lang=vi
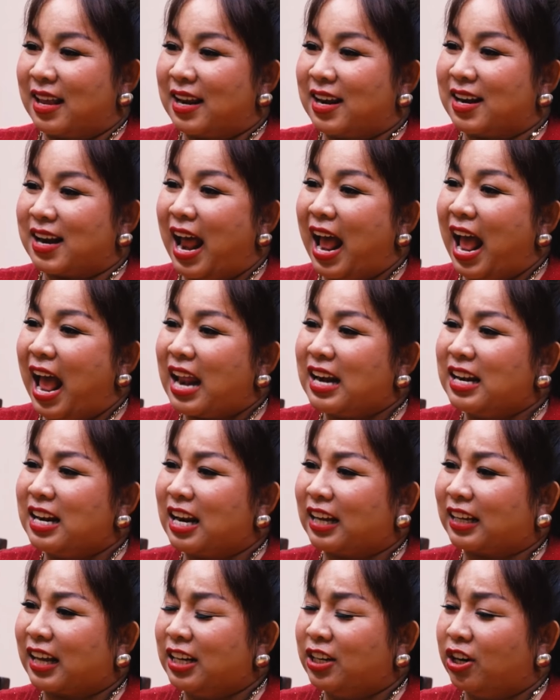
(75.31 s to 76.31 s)
thì ra anh là
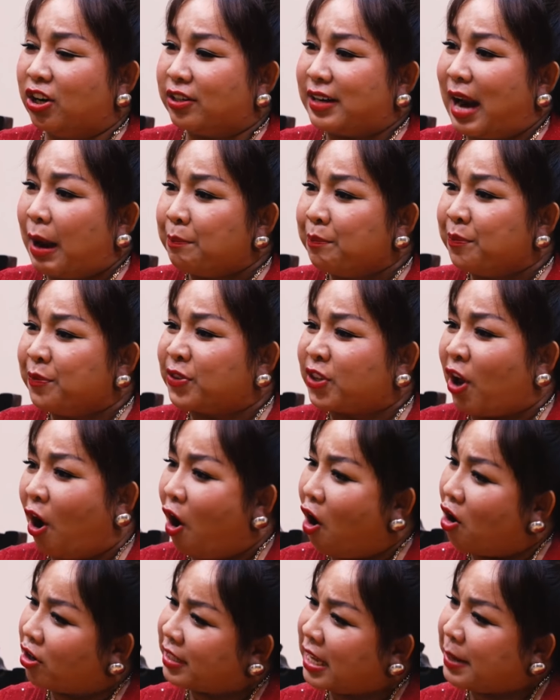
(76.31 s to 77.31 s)
cái người đâm
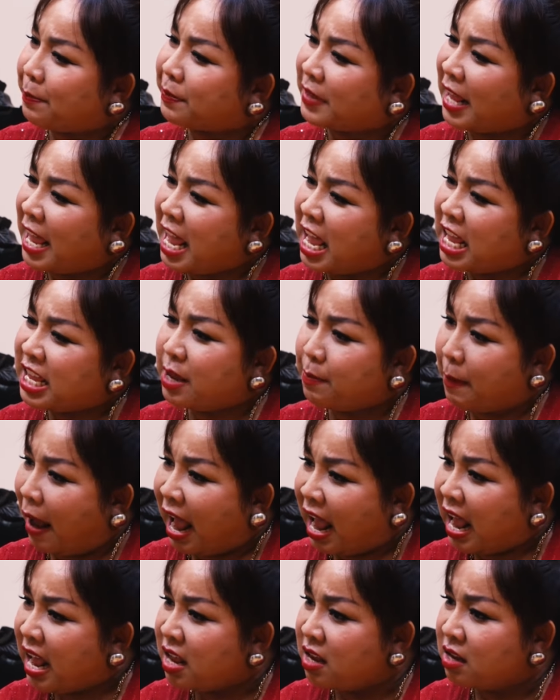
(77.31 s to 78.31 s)
chọt chim tía với
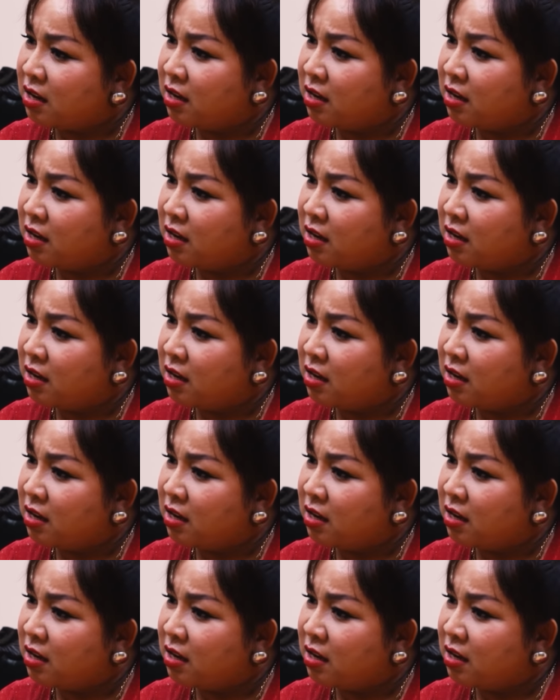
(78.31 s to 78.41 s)
má